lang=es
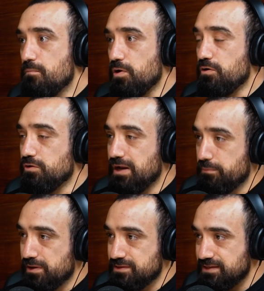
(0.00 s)
Bueno, con el
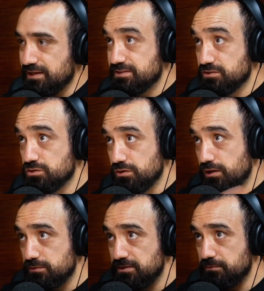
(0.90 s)
aprendizaje, si nosotros
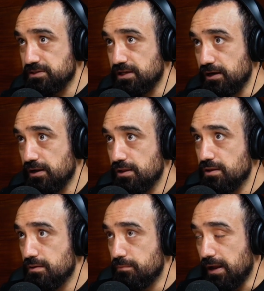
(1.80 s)
queremos empezar,
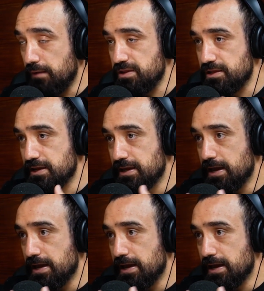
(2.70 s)
para mí,